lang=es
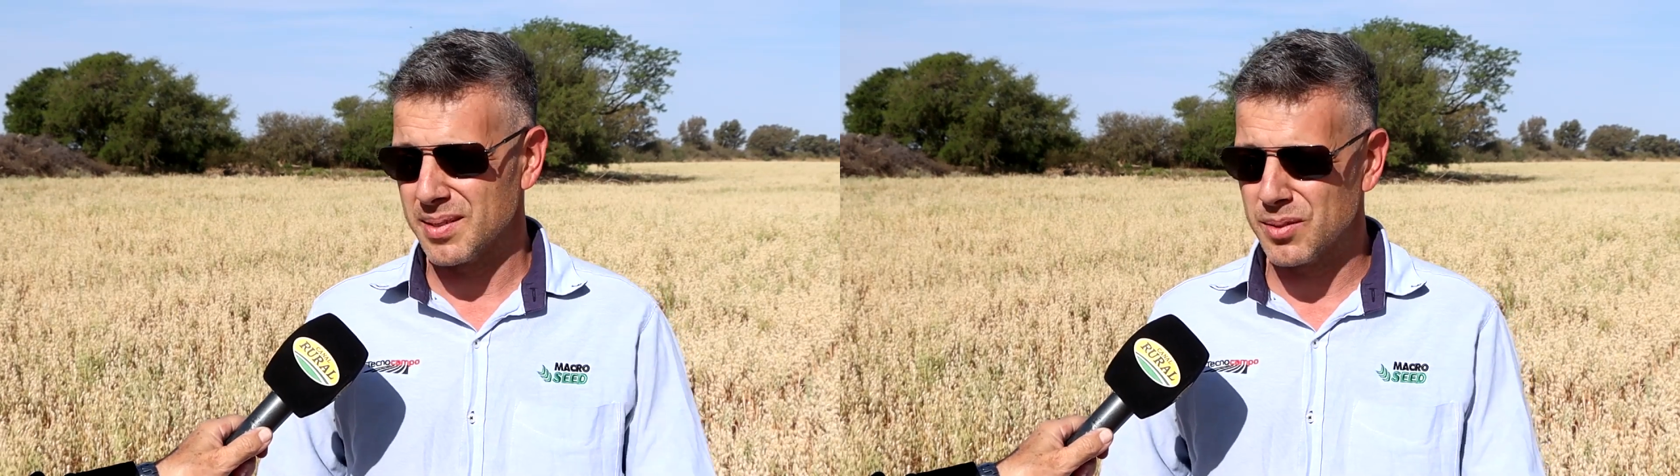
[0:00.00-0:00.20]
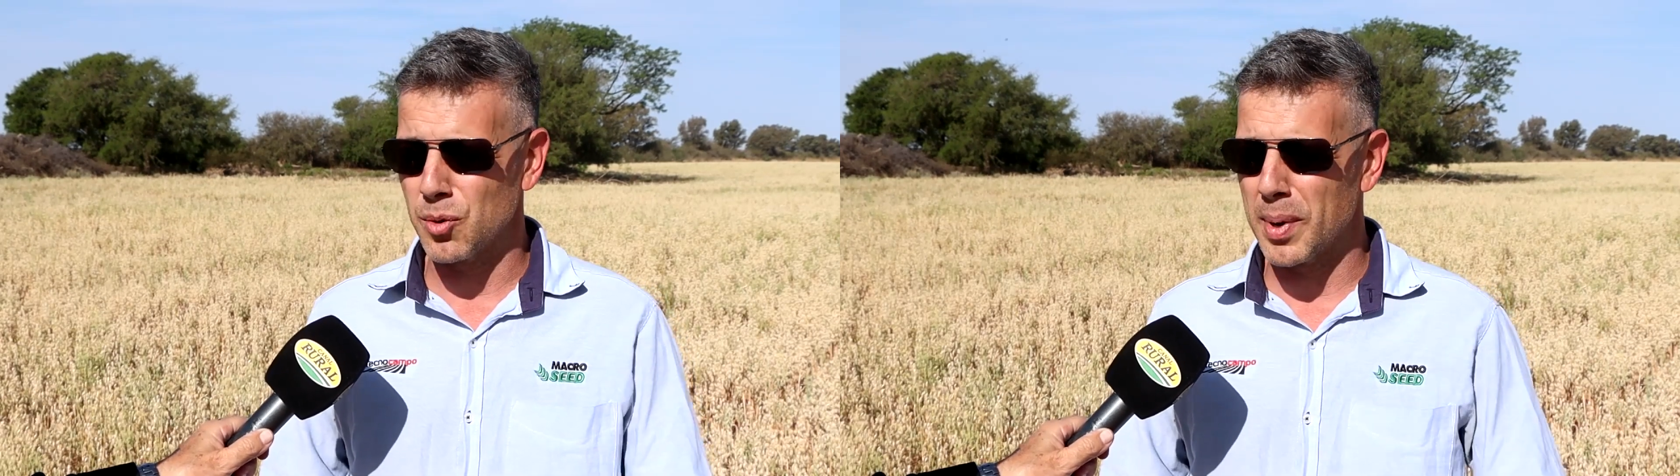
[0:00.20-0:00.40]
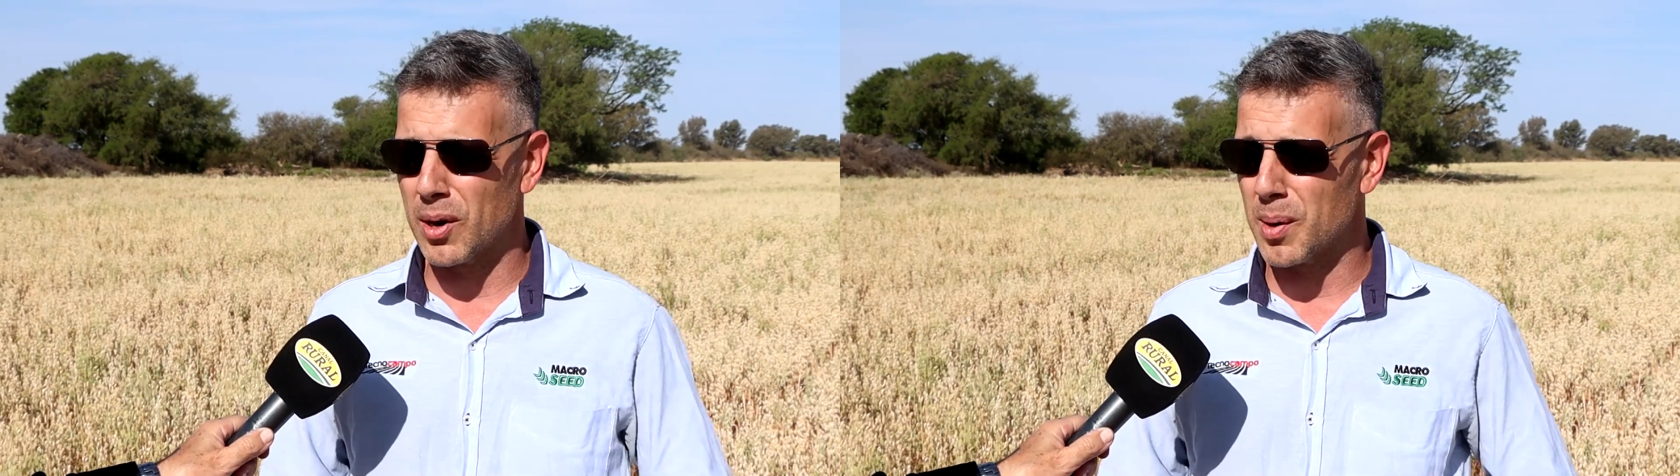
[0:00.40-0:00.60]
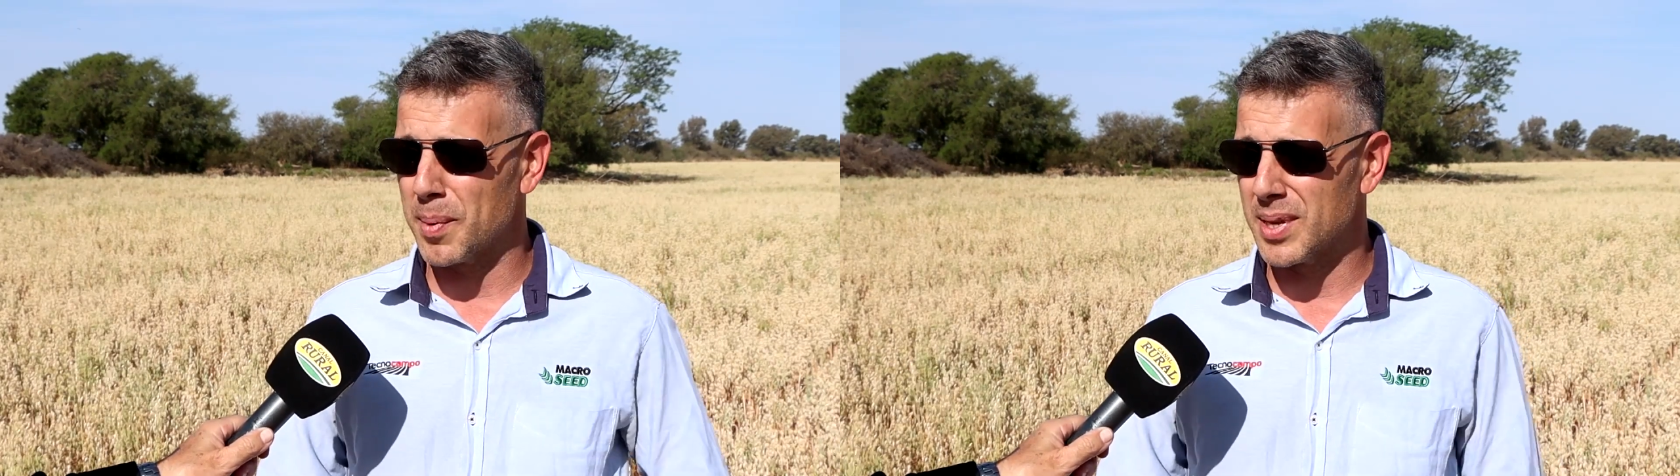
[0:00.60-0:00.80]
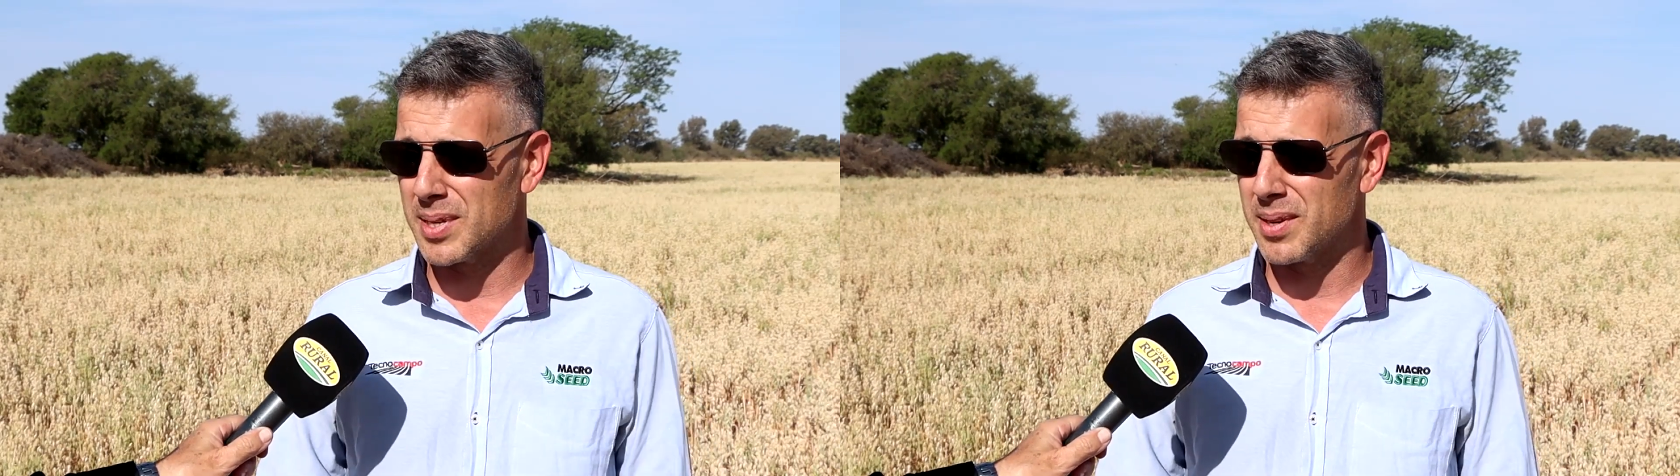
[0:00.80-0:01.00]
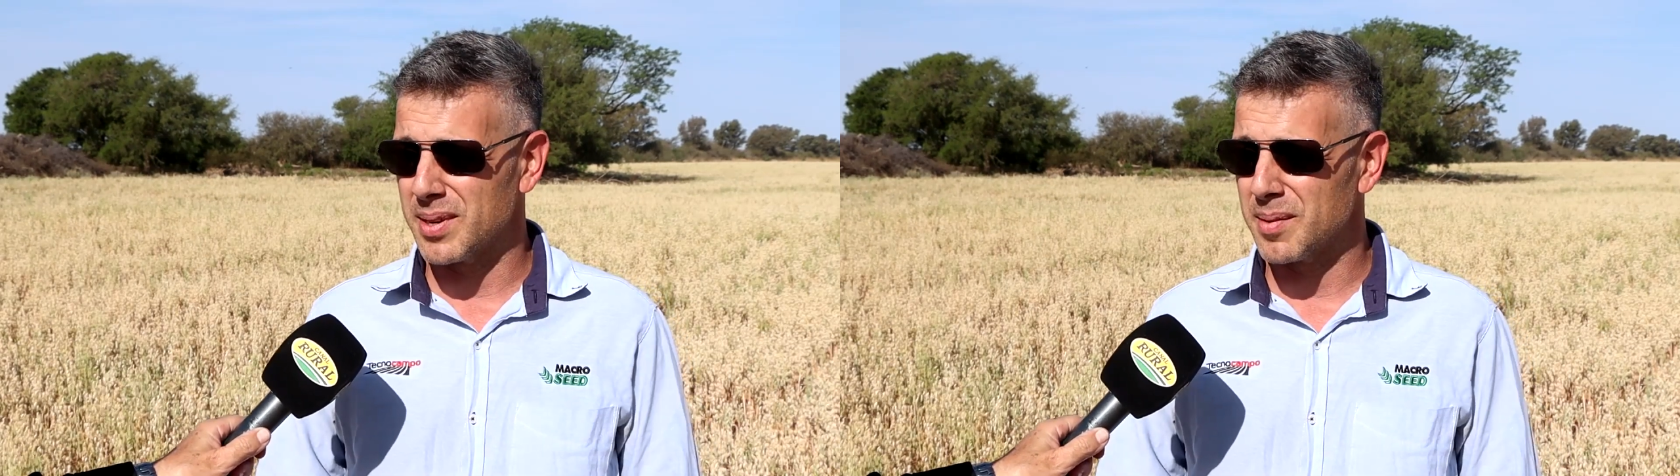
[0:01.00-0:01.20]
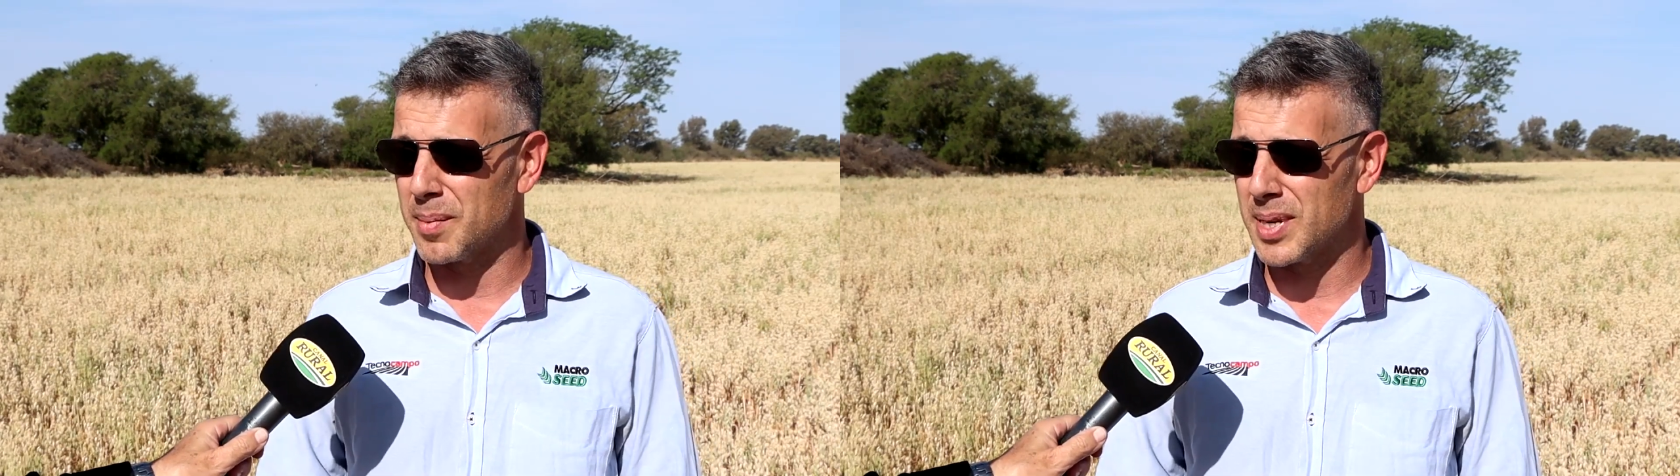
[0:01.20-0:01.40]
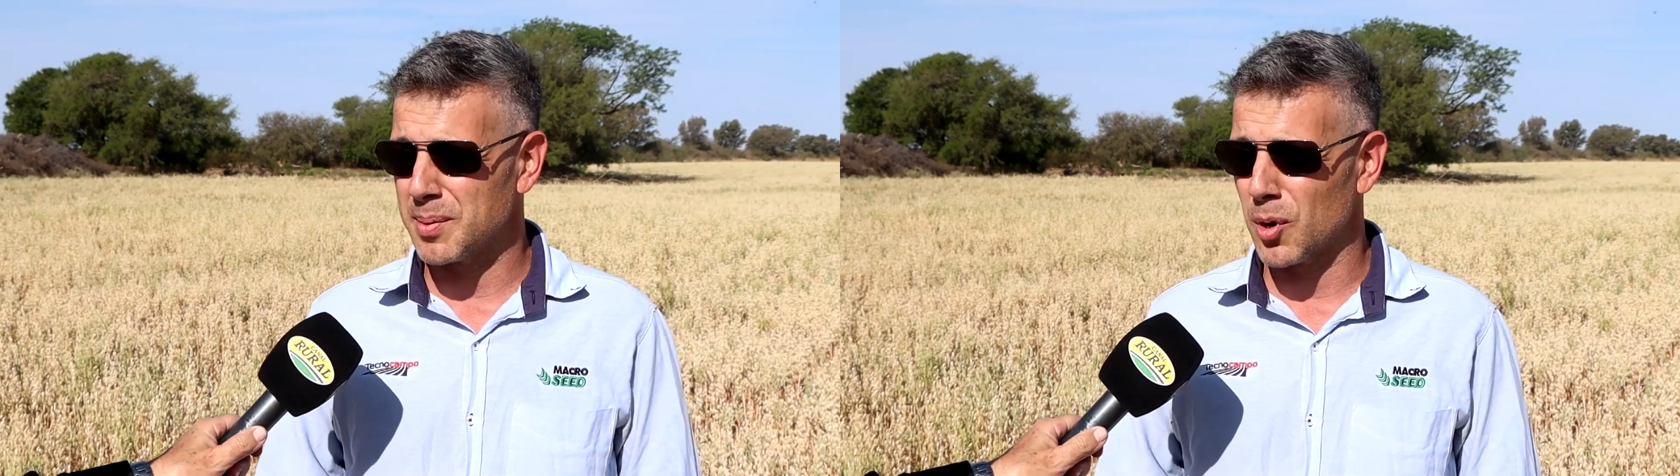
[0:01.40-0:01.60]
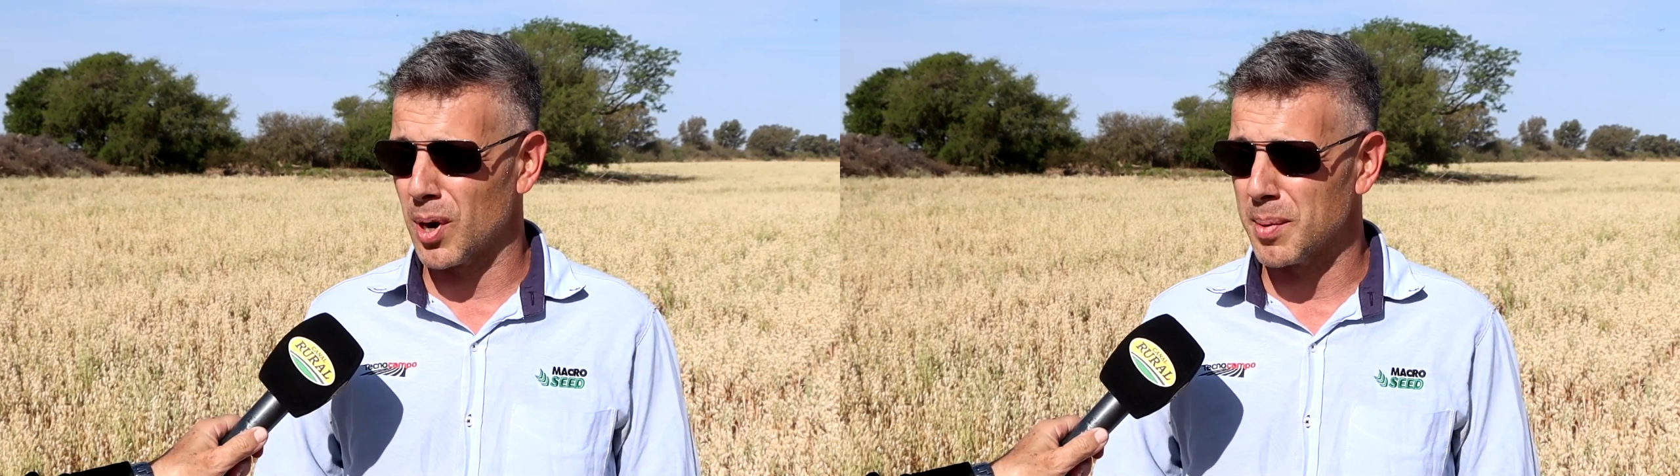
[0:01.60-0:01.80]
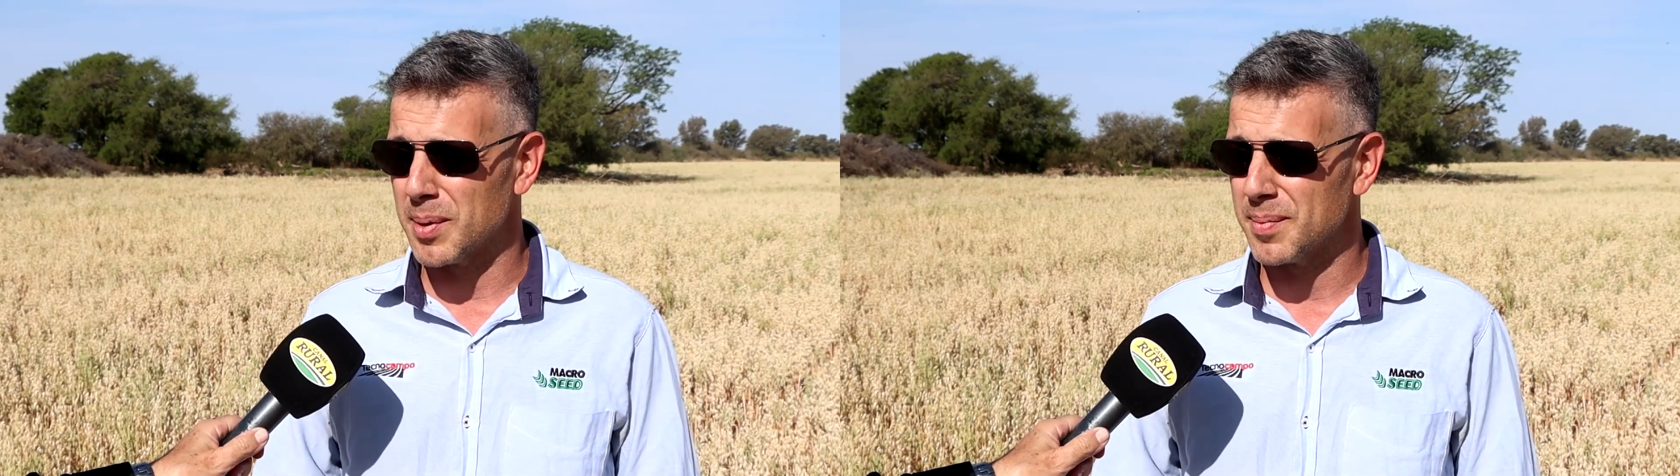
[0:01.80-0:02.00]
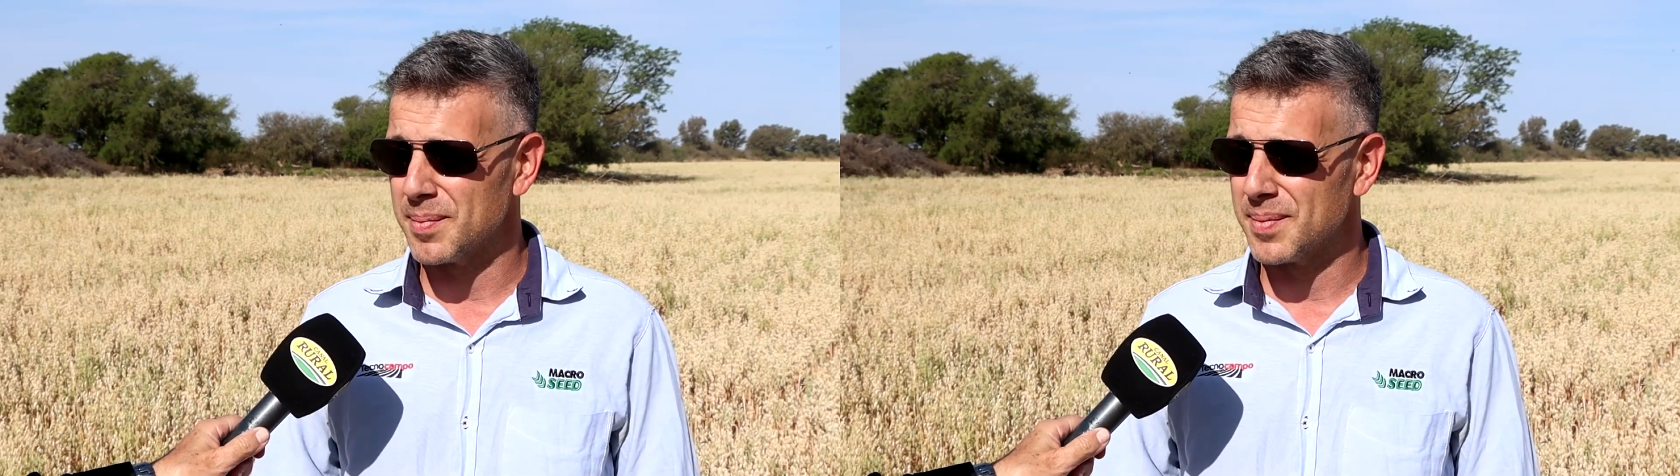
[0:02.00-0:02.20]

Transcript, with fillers: sumar horas para ese, para ese programa.